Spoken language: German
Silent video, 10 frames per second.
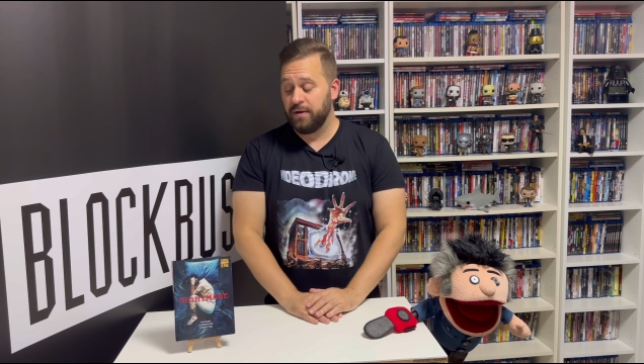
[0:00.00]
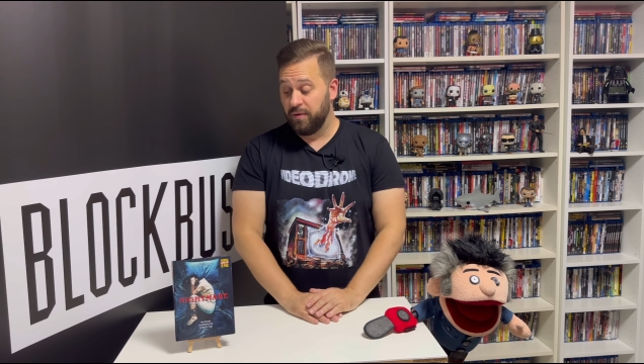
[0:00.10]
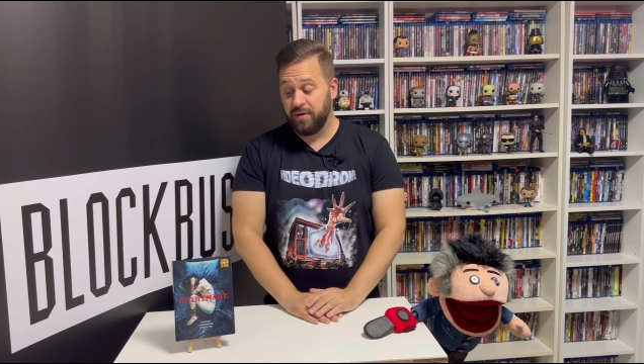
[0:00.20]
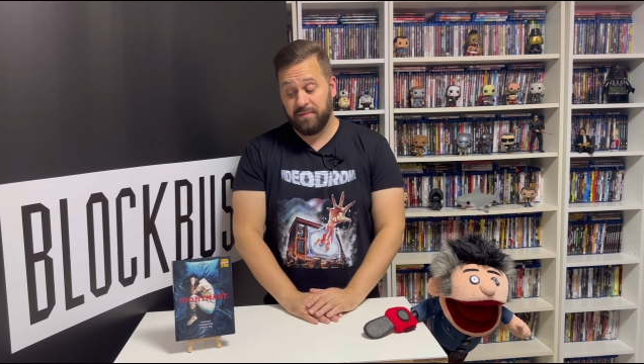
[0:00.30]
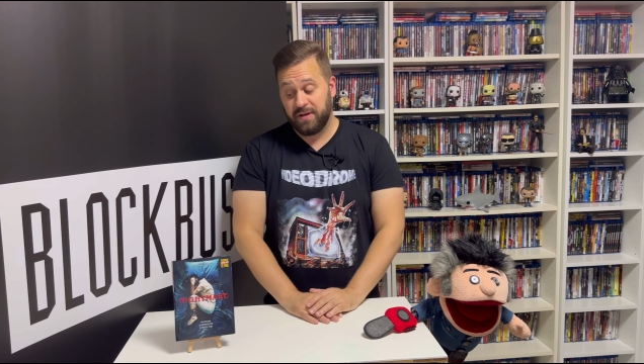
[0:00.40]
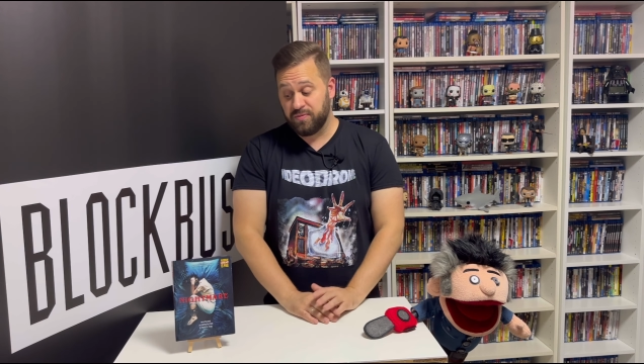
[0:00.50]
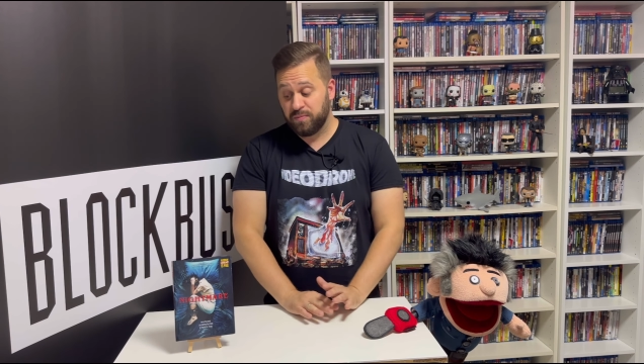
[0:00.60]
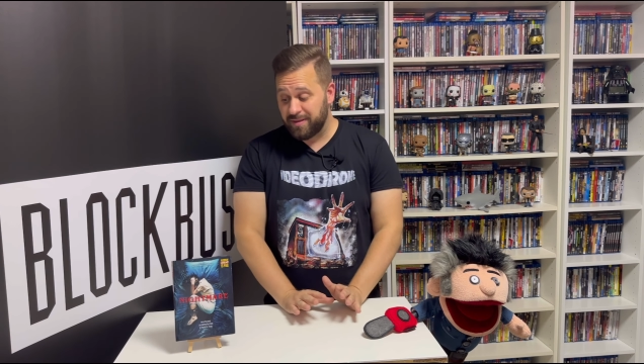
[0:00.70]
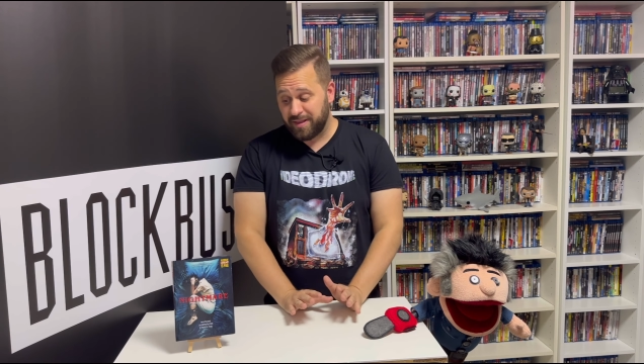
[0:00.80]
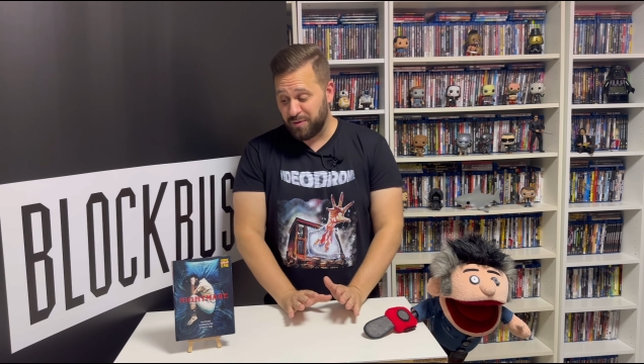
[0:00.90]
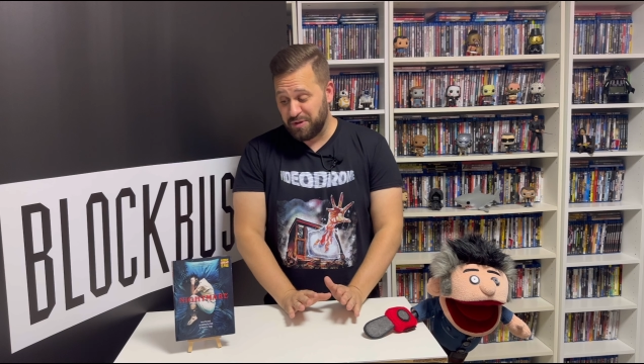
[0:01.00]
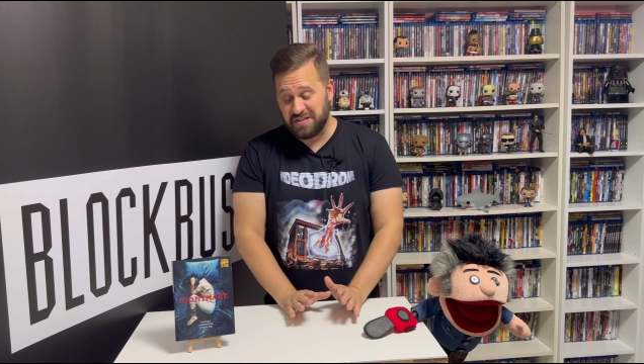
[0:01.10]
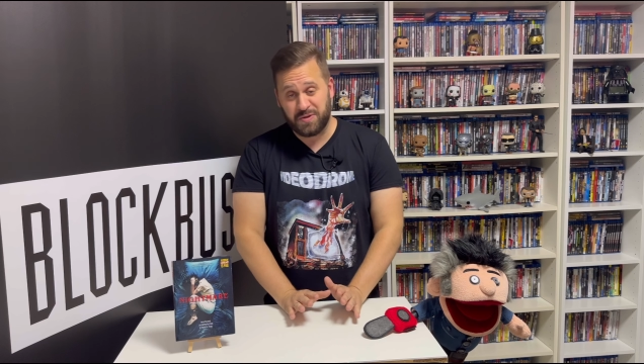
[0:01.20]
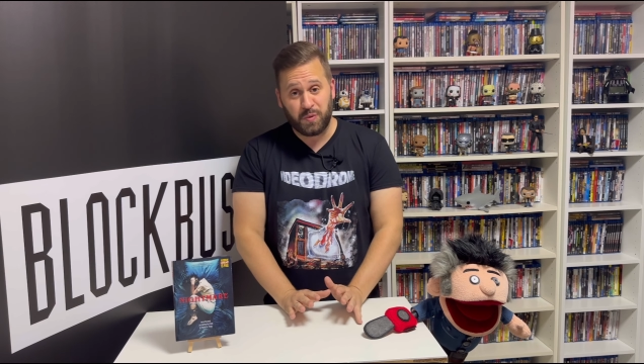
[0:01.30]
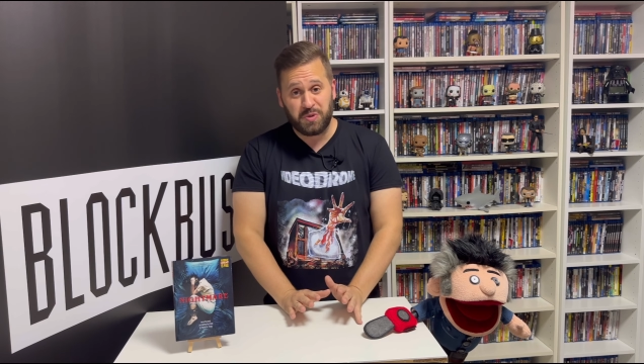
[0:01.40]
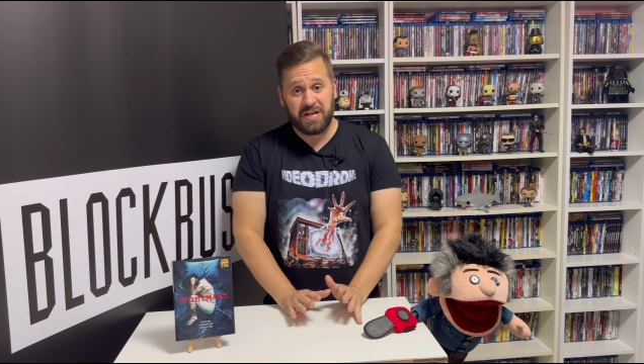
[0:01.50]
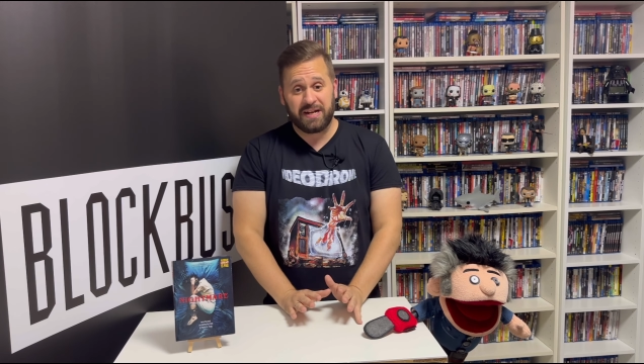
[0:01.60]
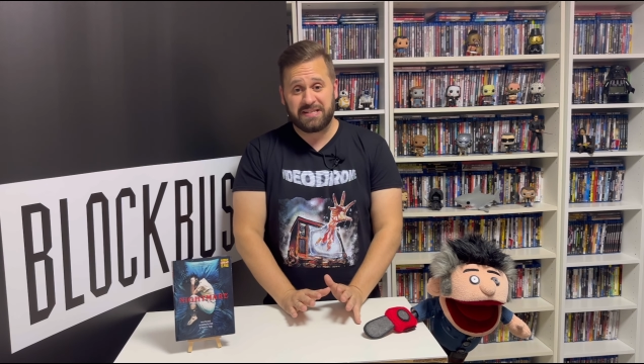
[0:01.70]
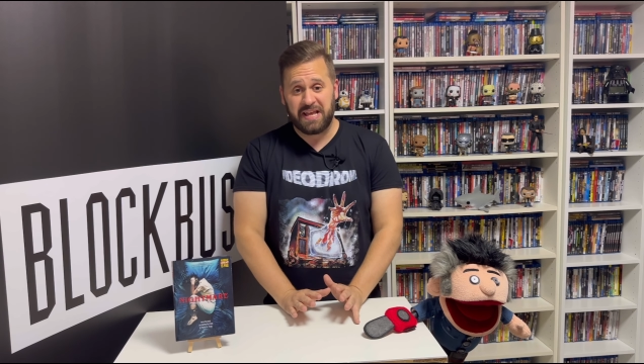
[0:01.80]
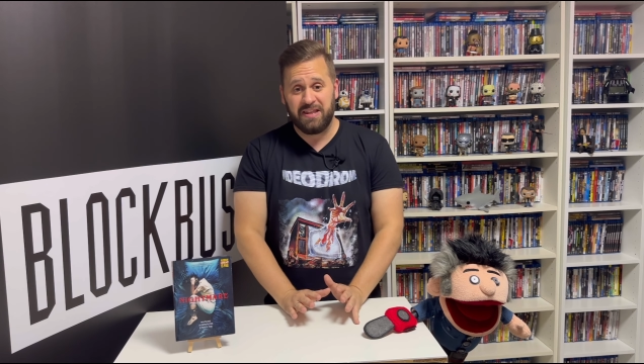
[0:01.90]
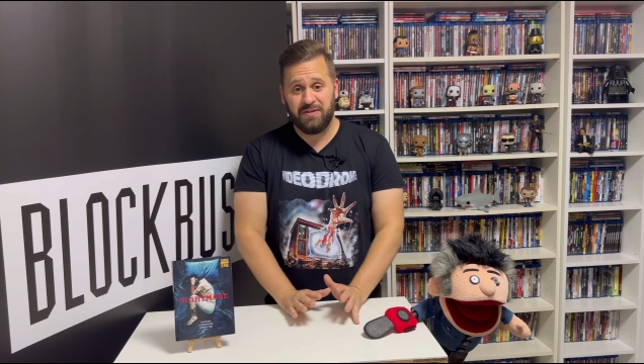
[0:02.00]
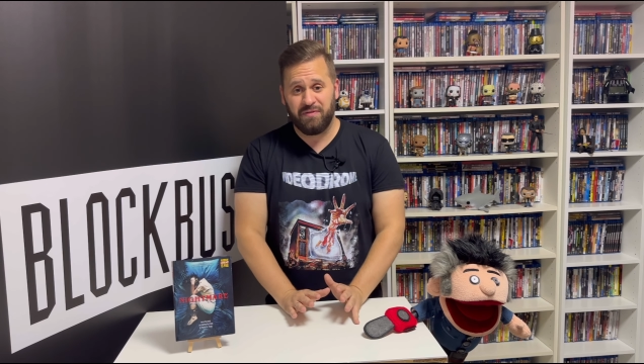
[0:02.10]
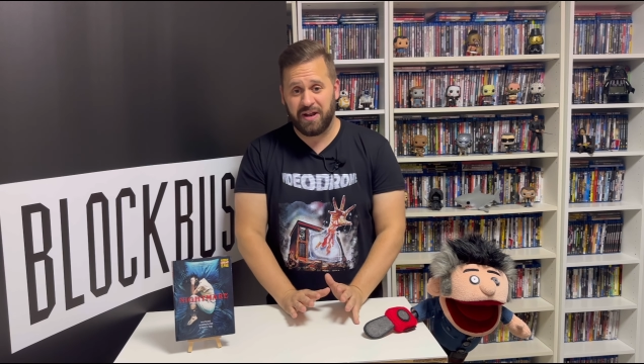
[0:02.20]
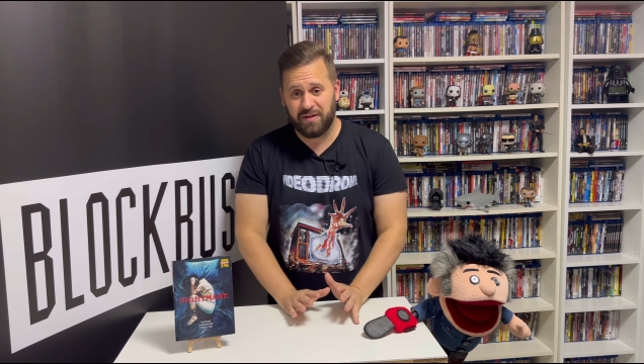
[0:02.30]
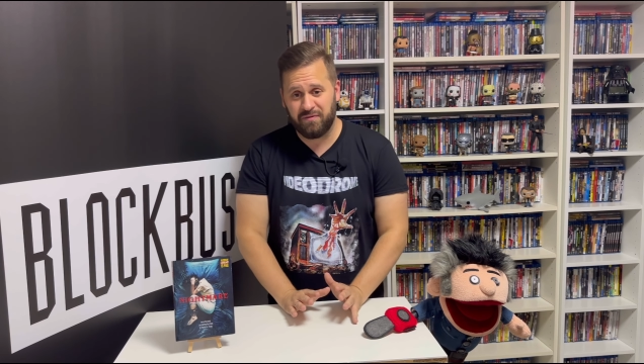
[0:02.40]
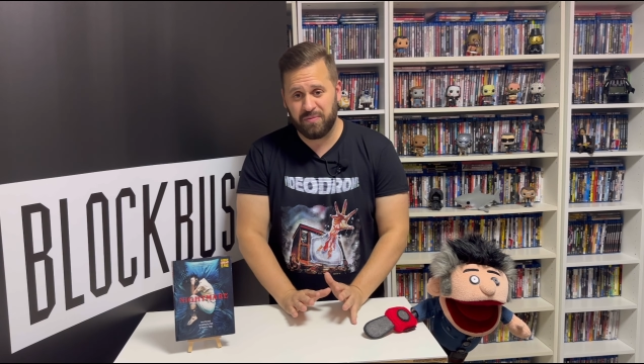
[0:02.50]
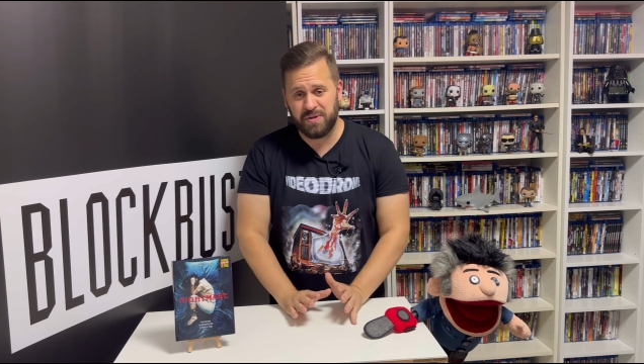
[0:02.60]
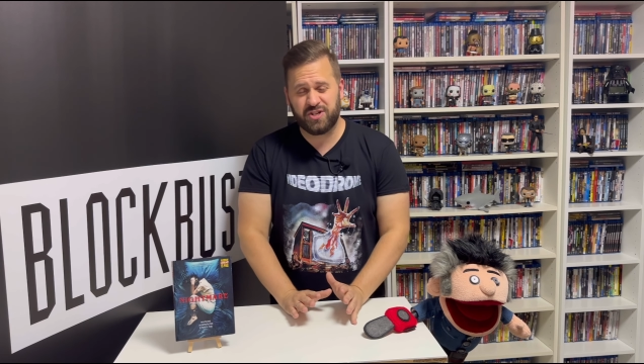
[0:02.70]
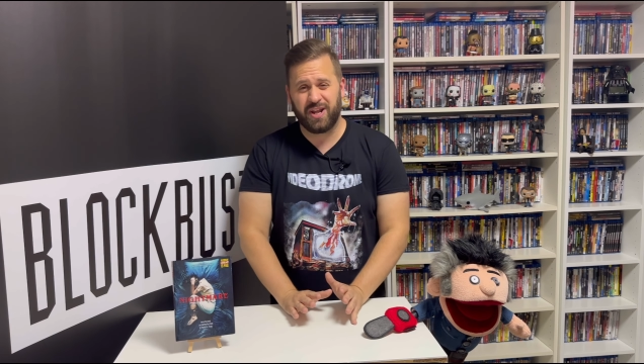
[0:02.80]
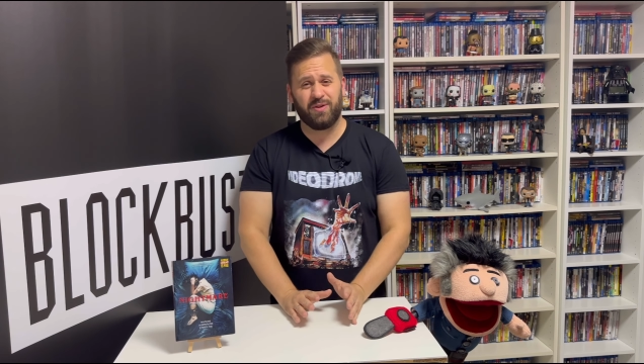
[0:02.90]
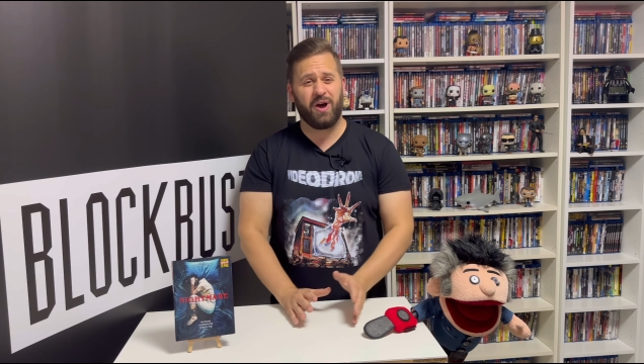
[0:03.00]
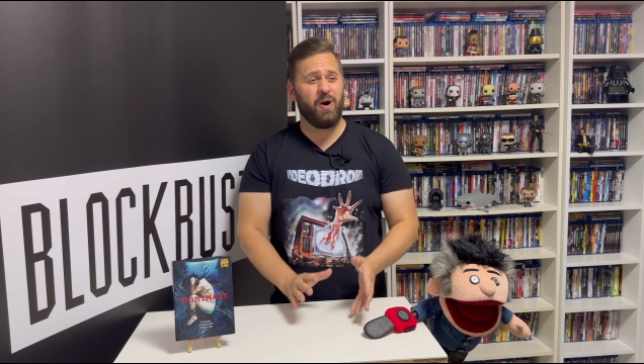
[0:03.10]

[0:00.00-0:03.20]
Und ich muss noch dazu sagen, das Ende war dann für mich dann